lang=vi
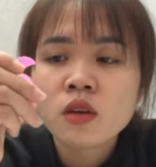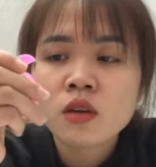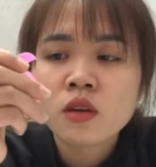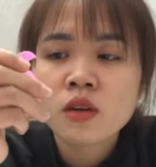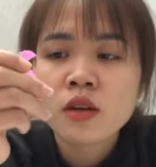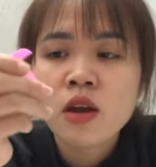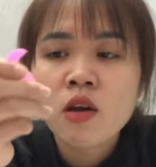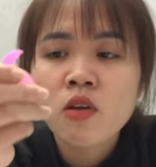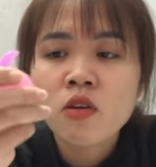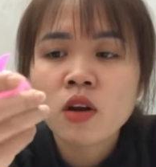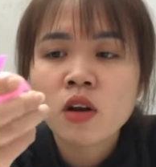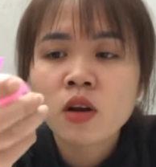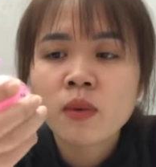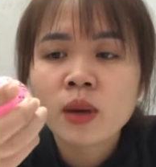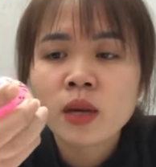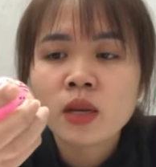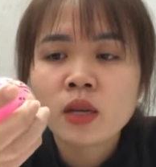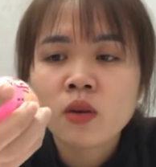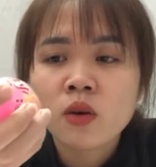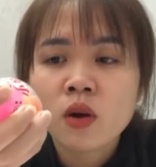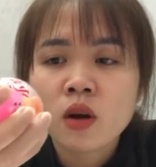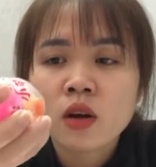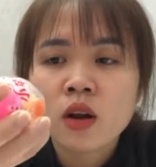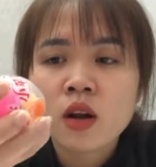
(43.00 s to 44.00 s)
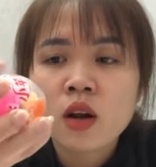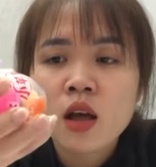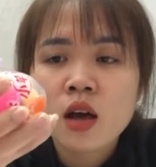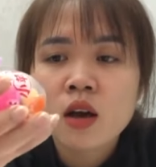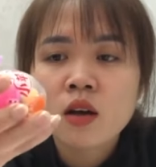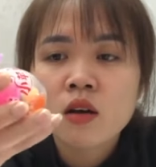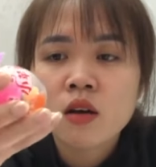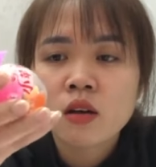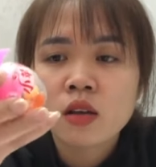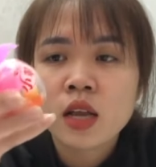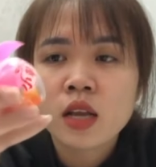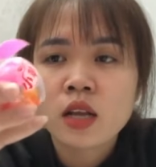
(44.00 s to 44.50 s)
đều được các bạn nhỏ rất là
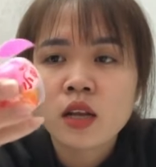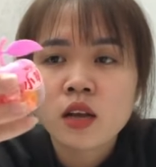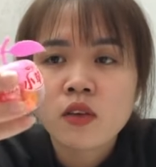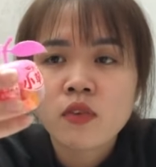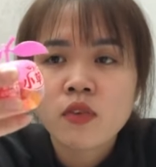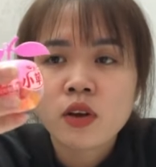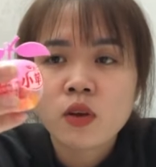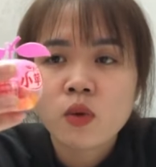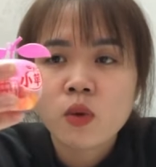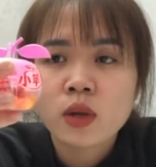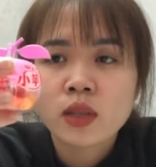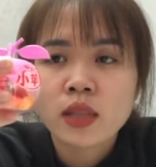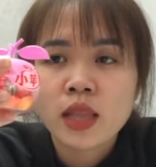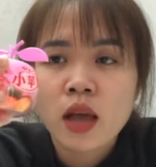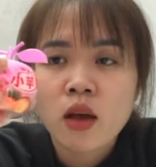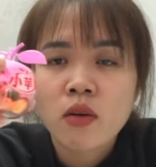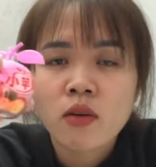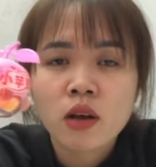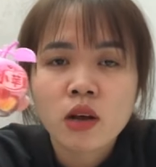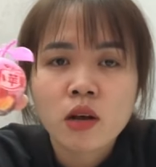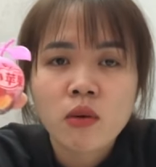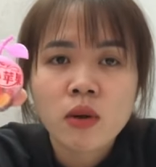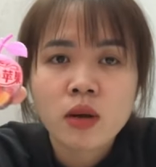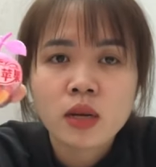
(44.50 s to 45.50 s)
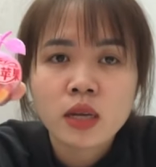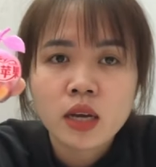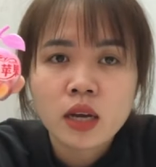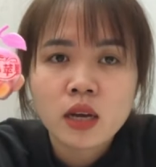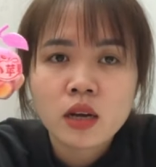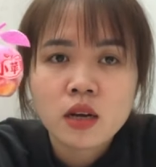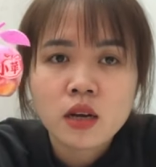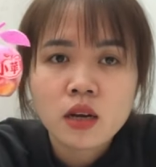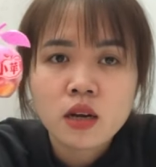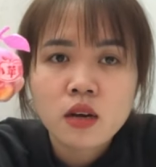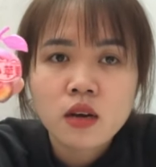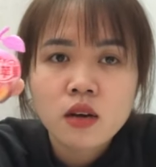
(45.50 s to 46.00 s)
ưa thích cái phần quả táo này các bạn nhé
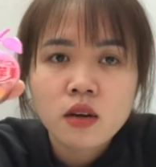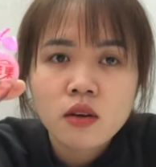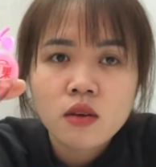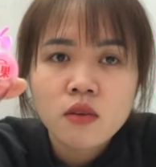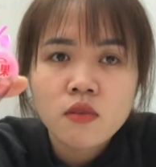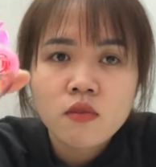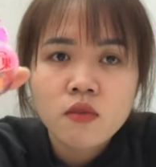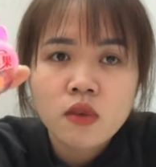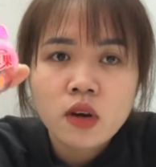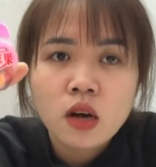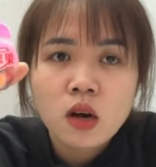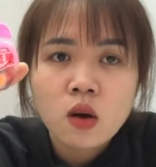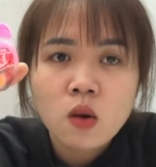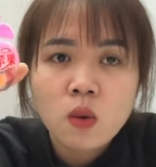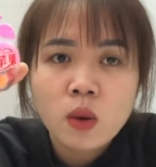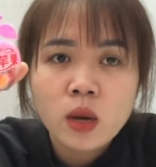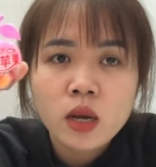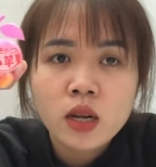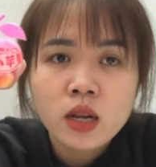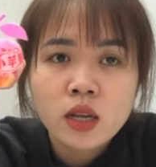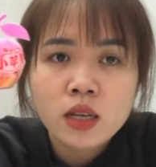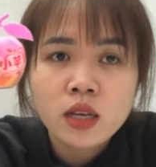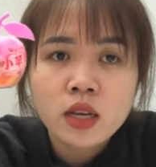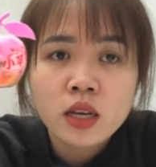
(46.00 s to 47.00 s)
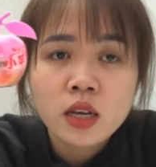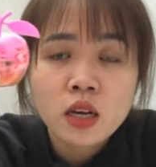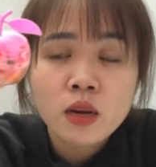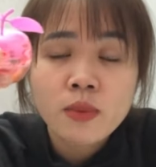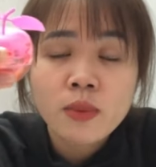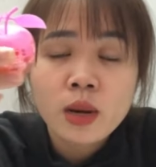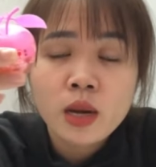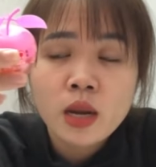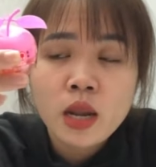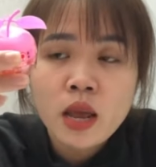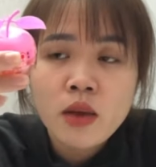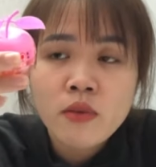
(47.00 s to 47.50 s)
và hầu hết là nhất là các
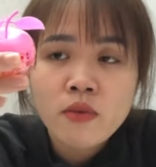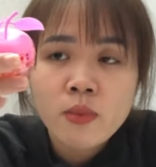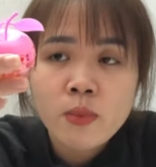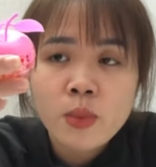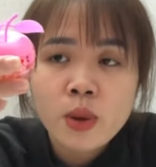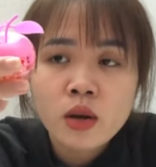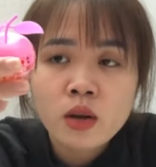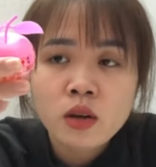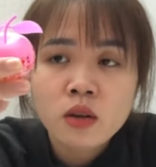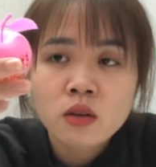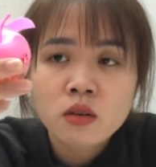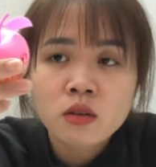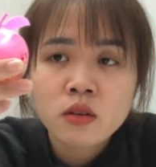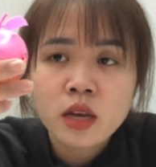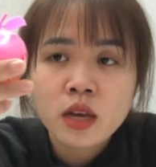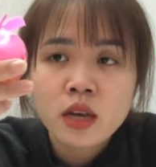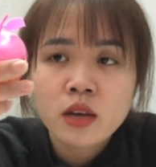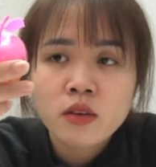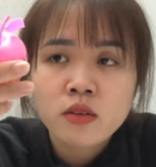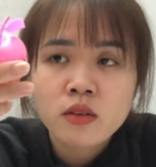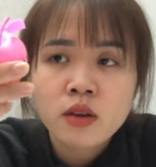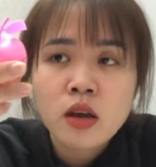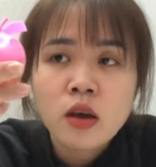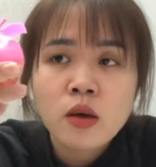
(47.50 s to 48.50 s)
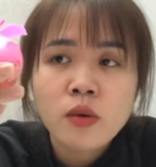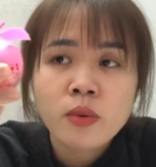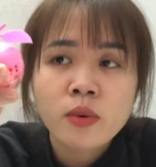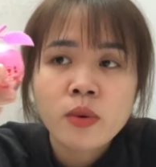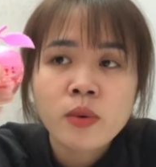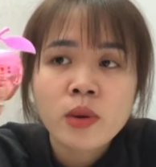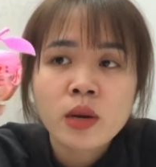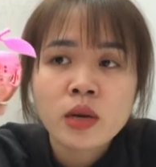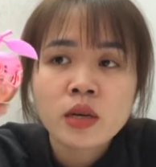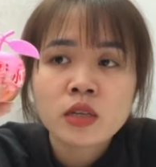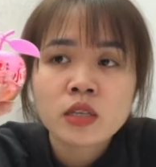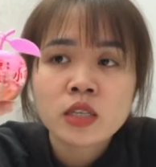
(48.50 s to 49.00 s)
bạn nam và bạn nữ này đều các
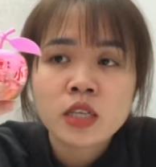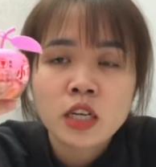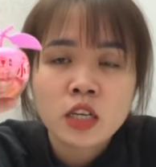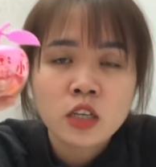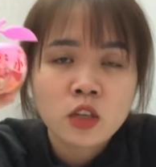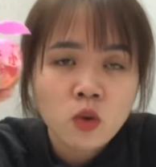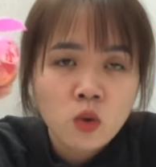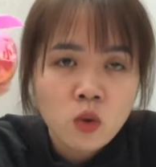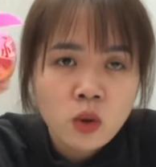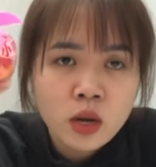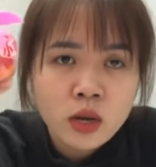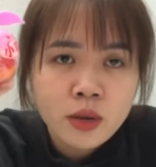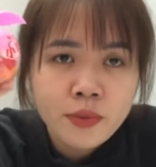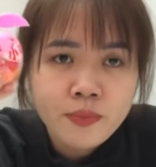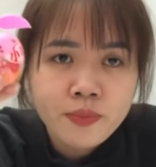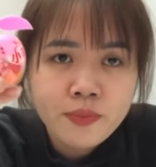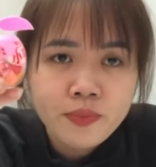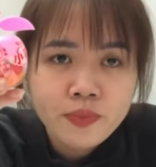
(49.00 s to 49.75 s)
bạn trẻ nhỏ ấy